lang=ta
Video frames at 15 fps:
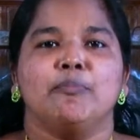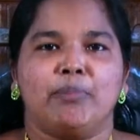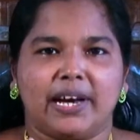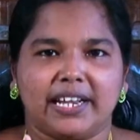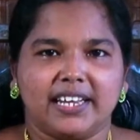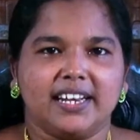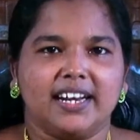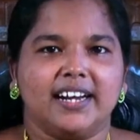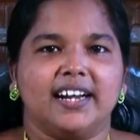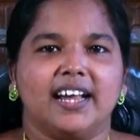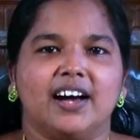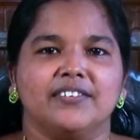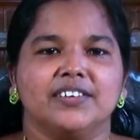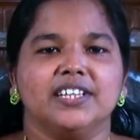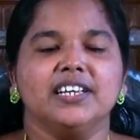
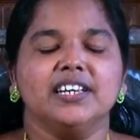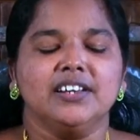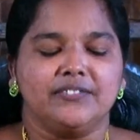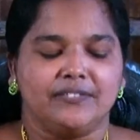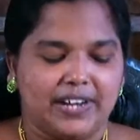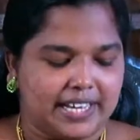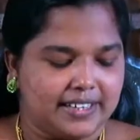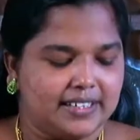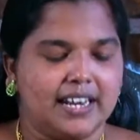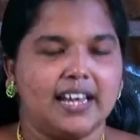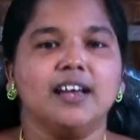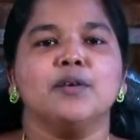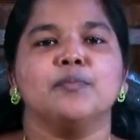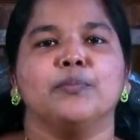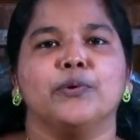பனிரெண்டாவது வயதில்
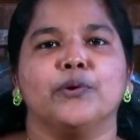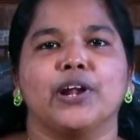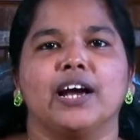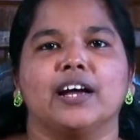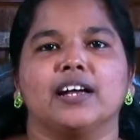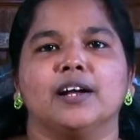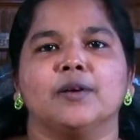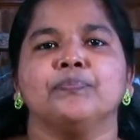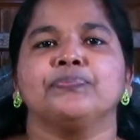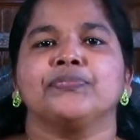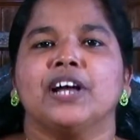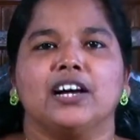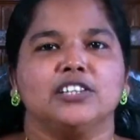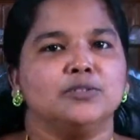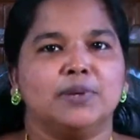போகிறாங்க
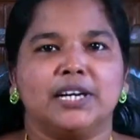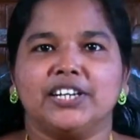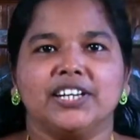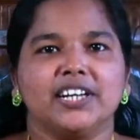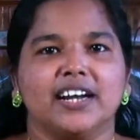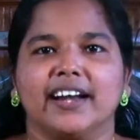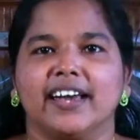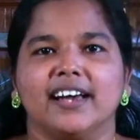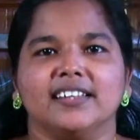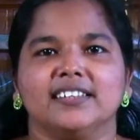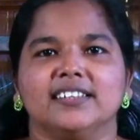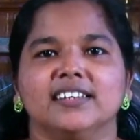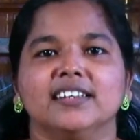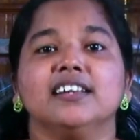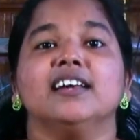அது மட்டும்
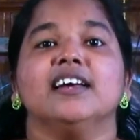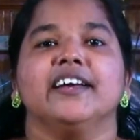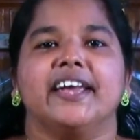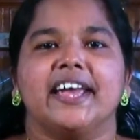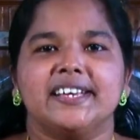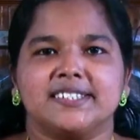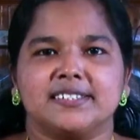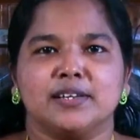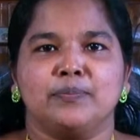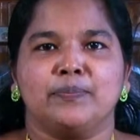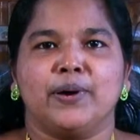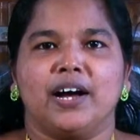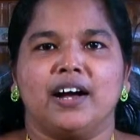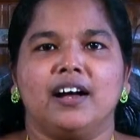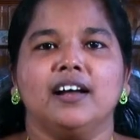கிடையாது
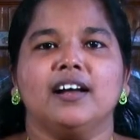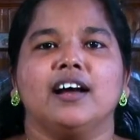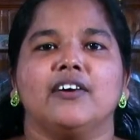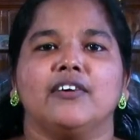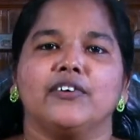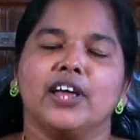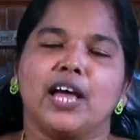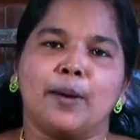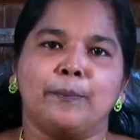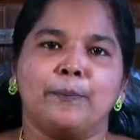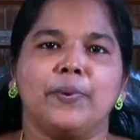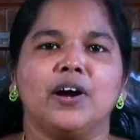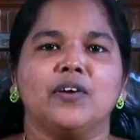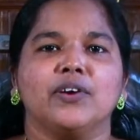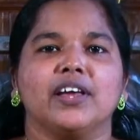ஏசப்பா உடைய
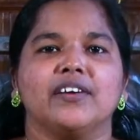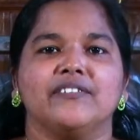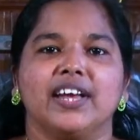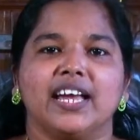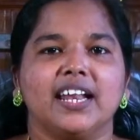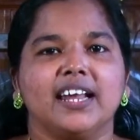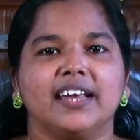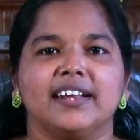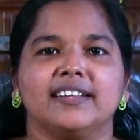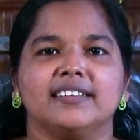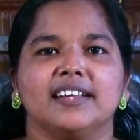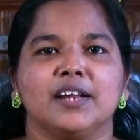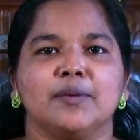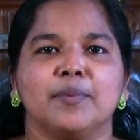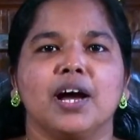அப்பாவுடைய வேலை என்ன
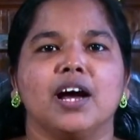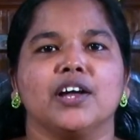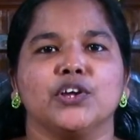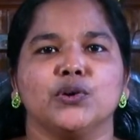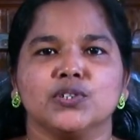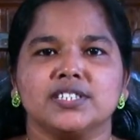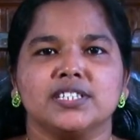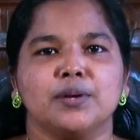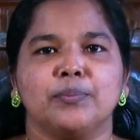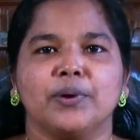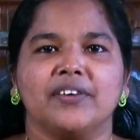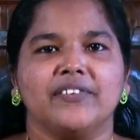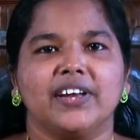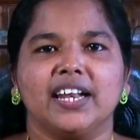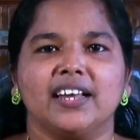தெரியுமா
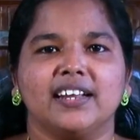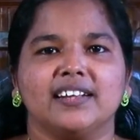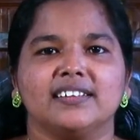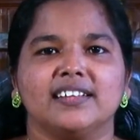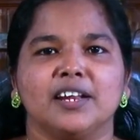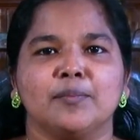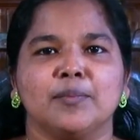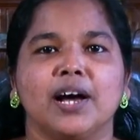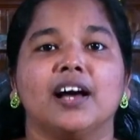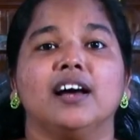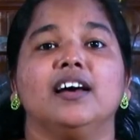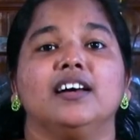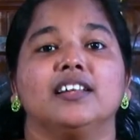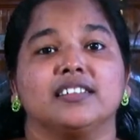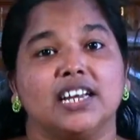யோசிப்புடைய வேலை என்ன தெரியுமா
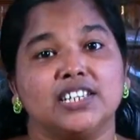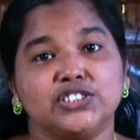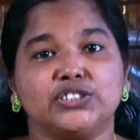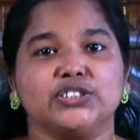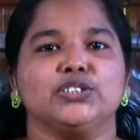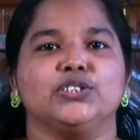தச்சு